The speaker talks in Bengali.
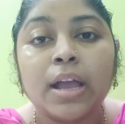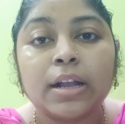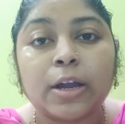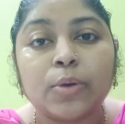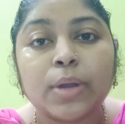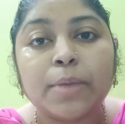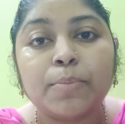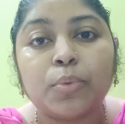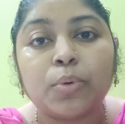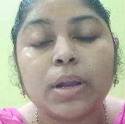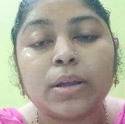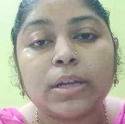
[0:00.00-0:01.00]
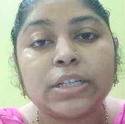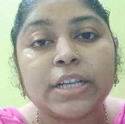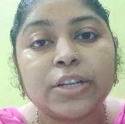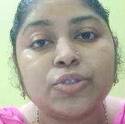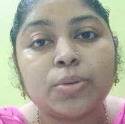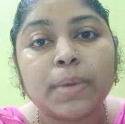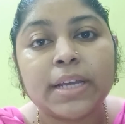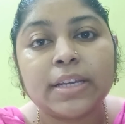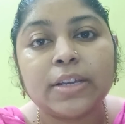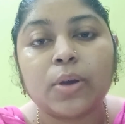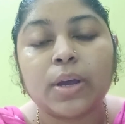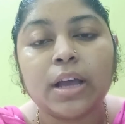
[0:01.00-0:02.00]
কারণ এই সেই সময়
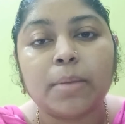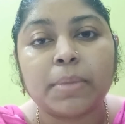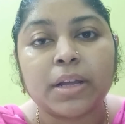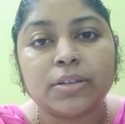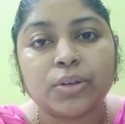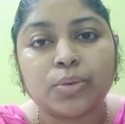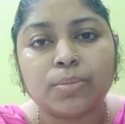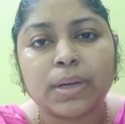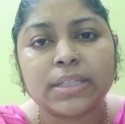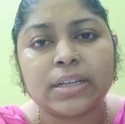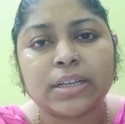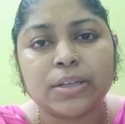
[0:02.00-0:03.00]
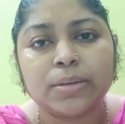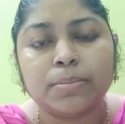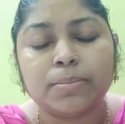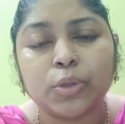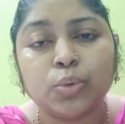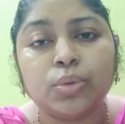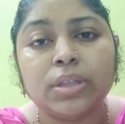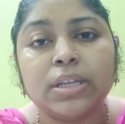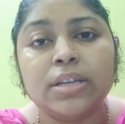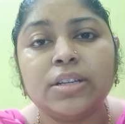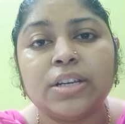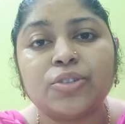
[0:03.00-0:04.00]
কি হয় আমরা যখন বাচ্চাকে দুধ
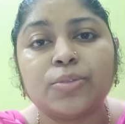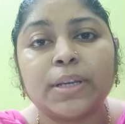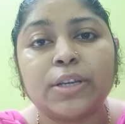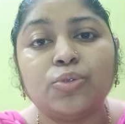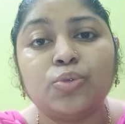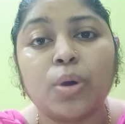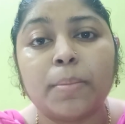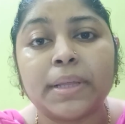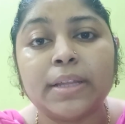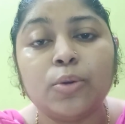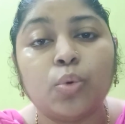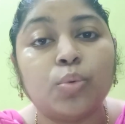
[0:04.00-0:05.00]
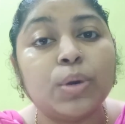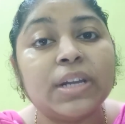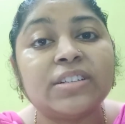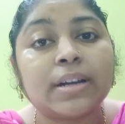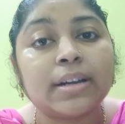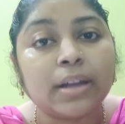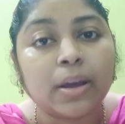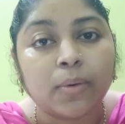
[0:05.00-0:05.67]
দিই সেই সময় কিন্তু আমাদের ওভুলেশনটা